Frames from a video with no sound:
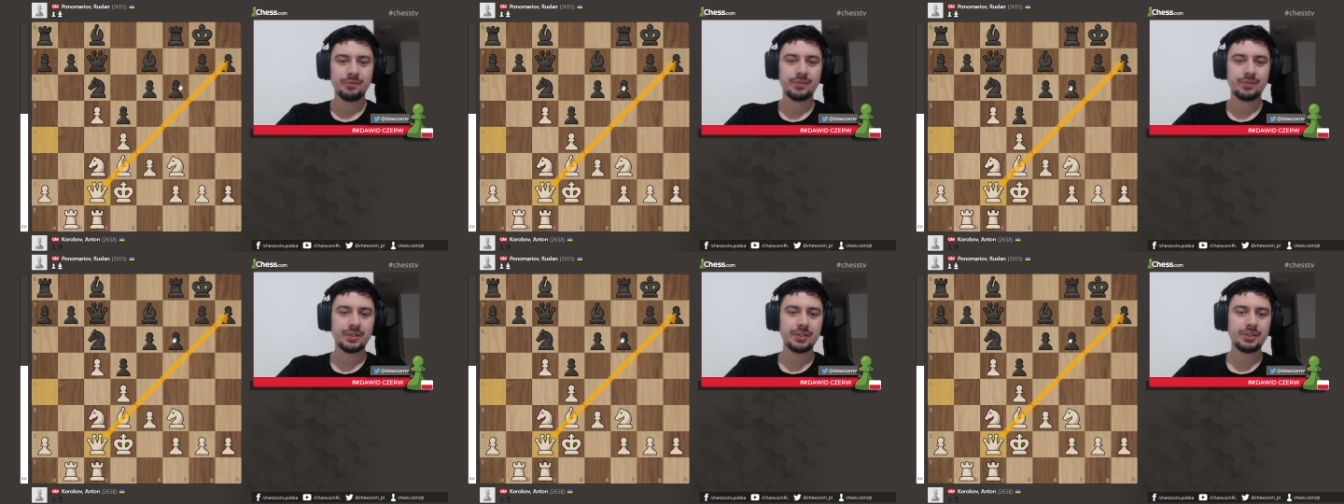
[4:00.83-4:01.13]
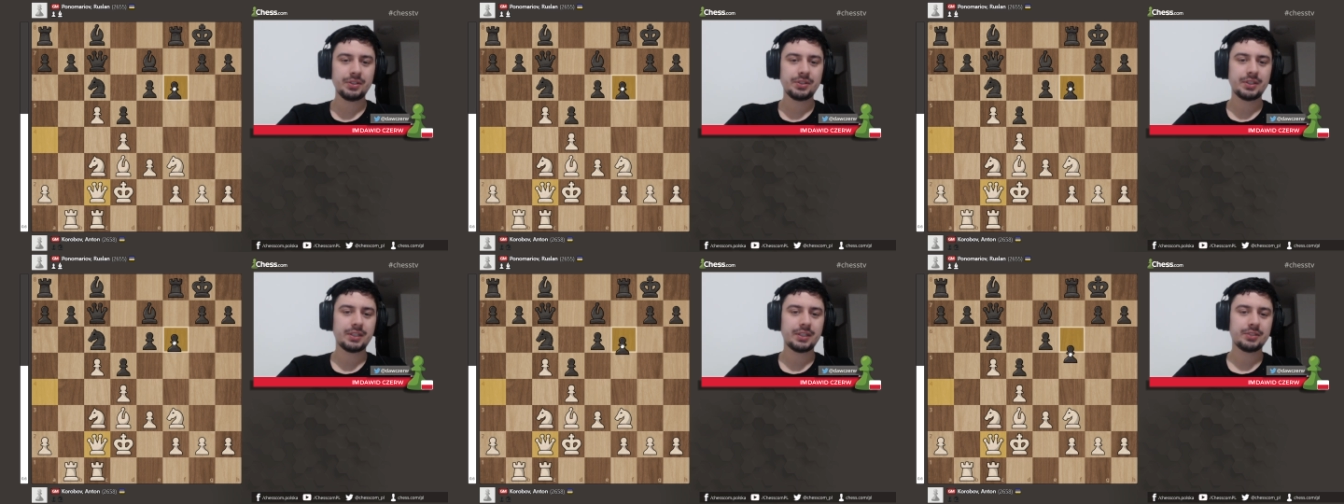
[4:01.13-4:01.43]
No
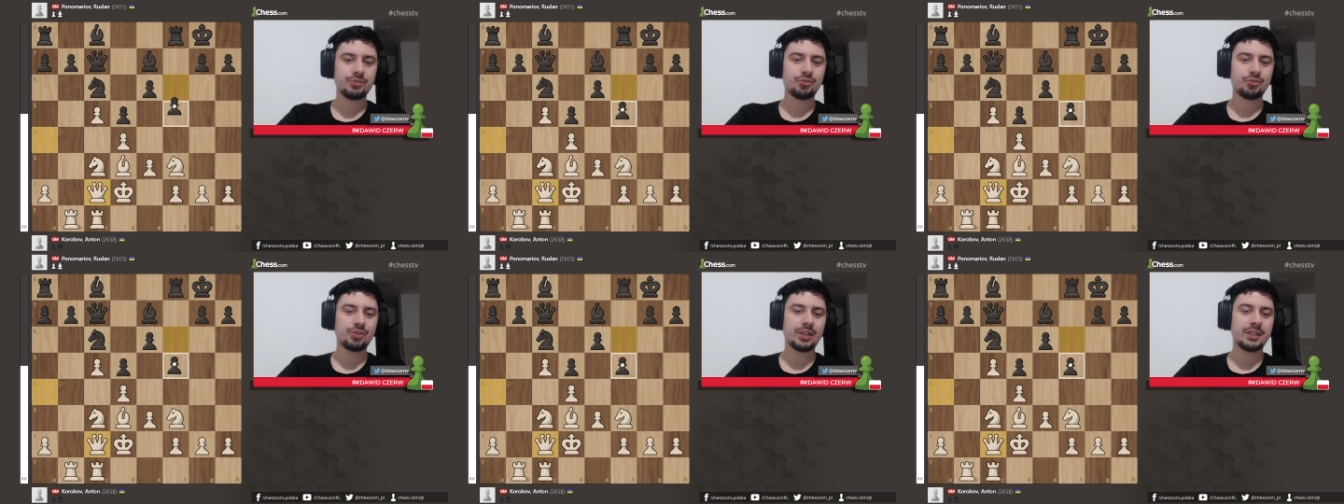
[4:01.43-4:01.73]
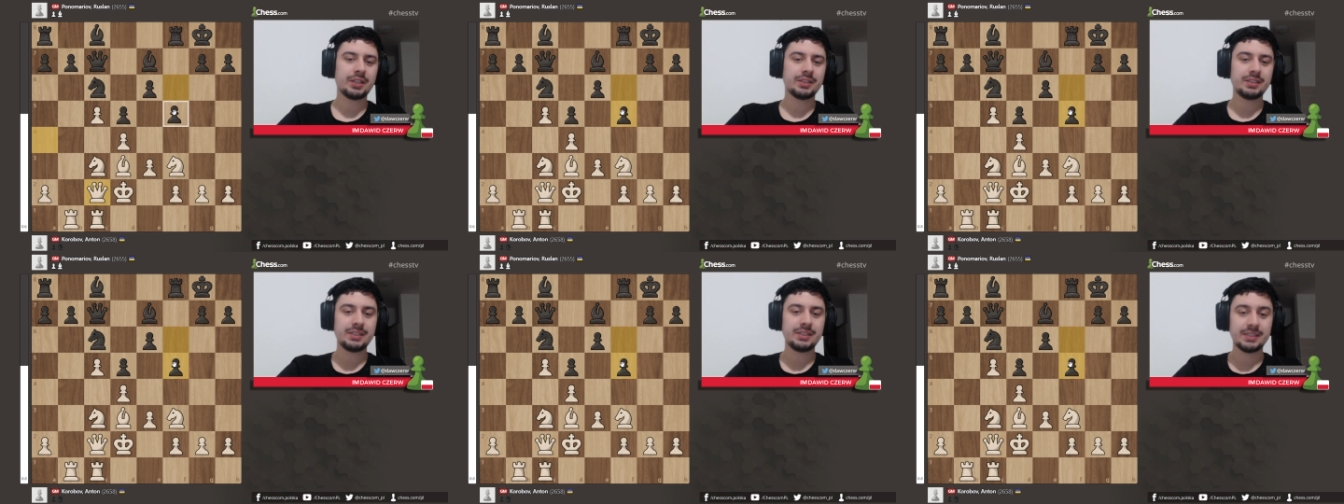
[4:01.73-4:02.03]
i teraz
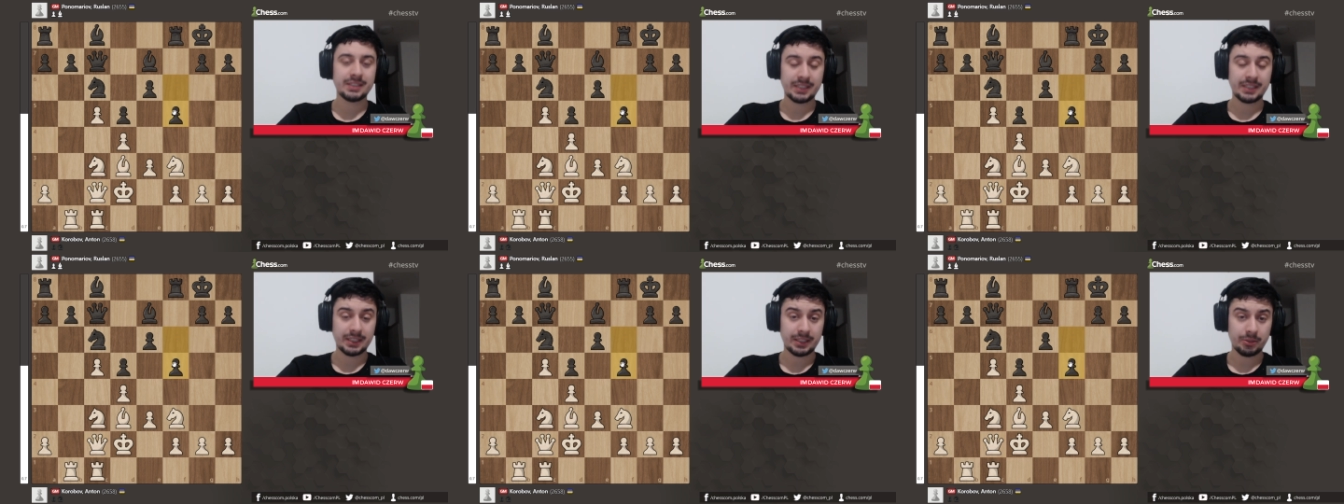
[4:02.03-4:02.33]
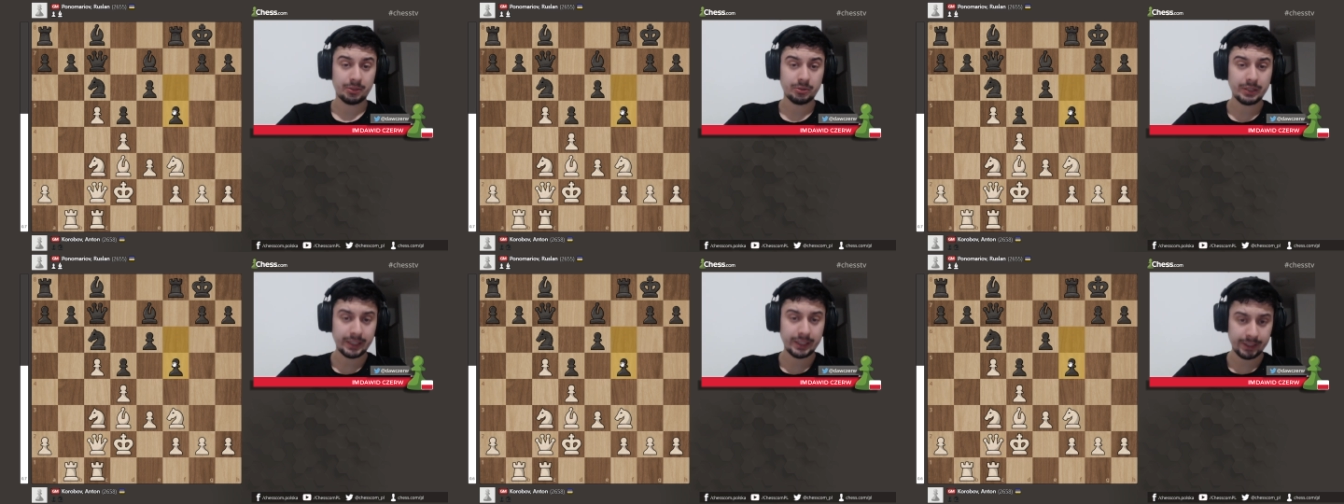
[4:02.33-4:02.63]
czarny
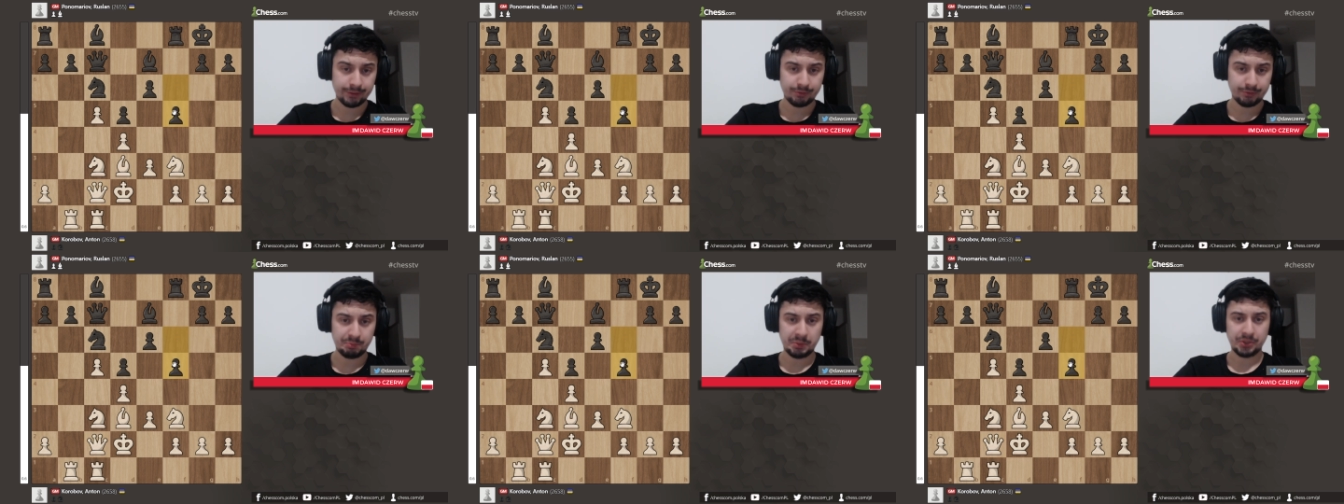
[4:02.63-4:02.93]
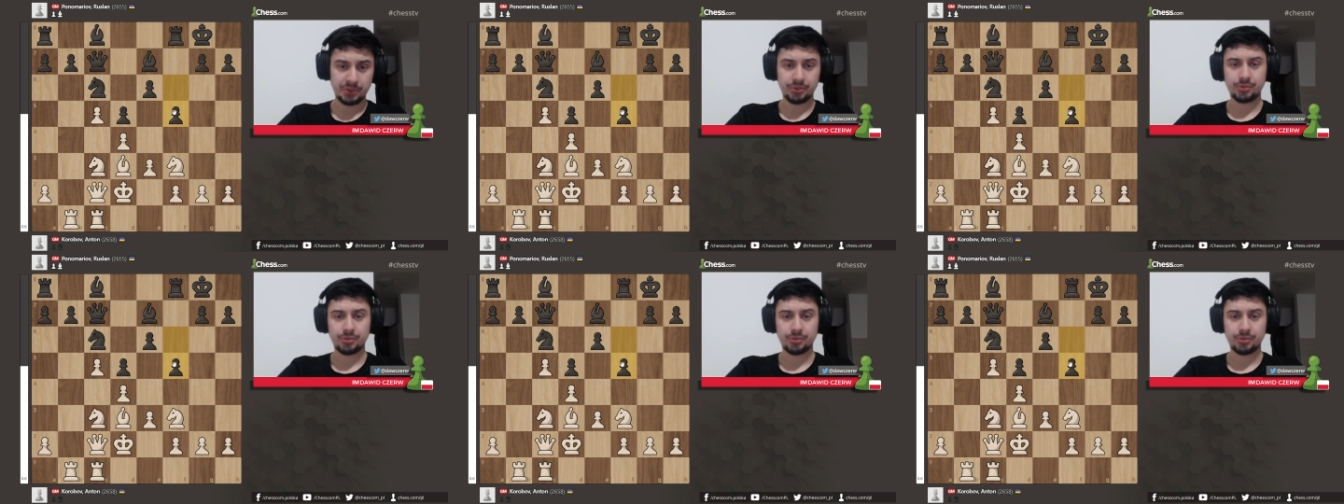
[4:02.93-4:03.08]
zagrał F5.